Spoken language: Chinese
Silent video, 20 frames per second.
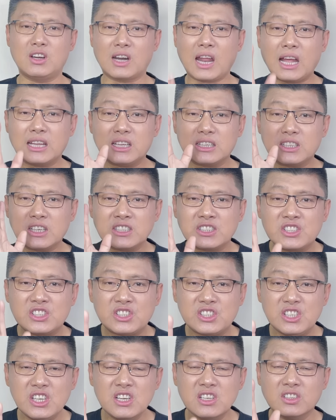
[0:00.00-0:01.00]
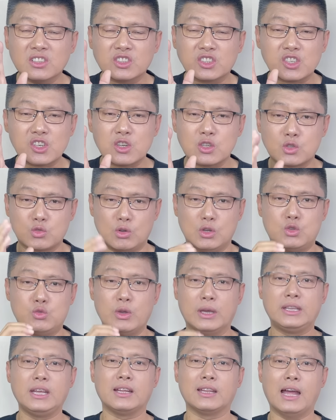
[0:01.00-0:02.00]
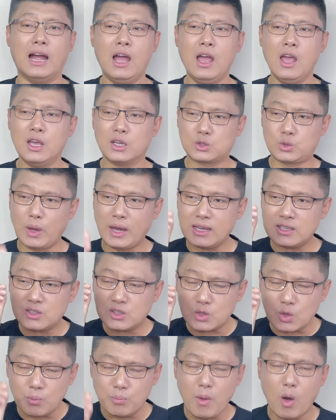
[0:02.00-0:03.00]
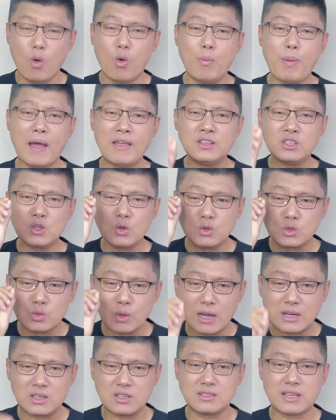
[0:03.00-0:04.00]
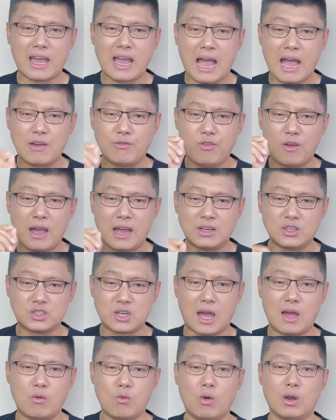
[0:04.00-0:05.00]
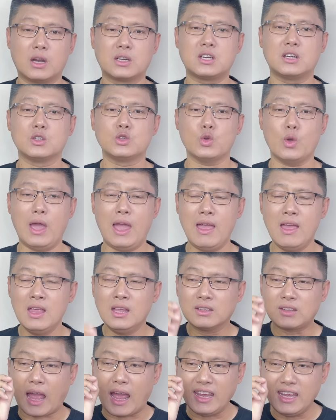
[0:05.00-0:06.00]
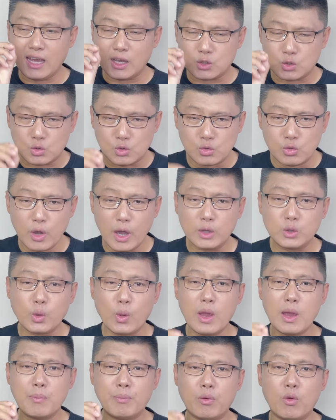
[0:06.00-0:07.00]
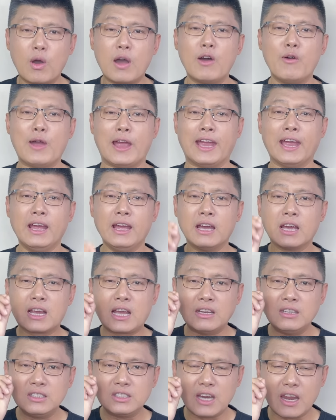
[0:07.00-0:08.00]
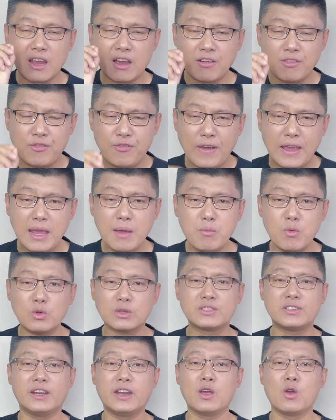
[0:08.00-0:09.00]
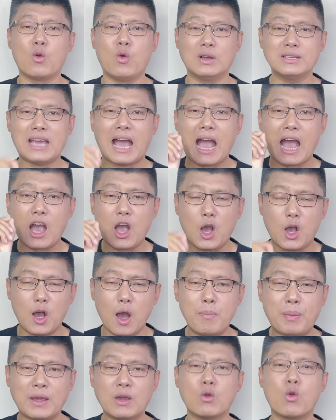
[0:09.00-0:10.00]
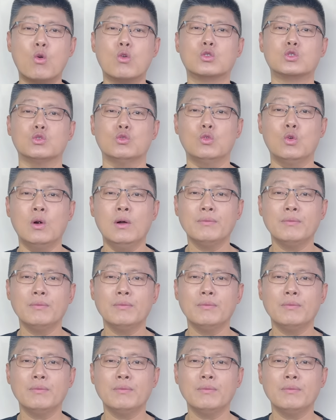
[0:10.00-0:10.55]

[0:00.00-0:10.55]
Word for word: 是他的这个性质所决定的。所以，就某班就算是在阿富汗掌握了政权，他也绝对不会跟这个非穆斯林国家和平共处。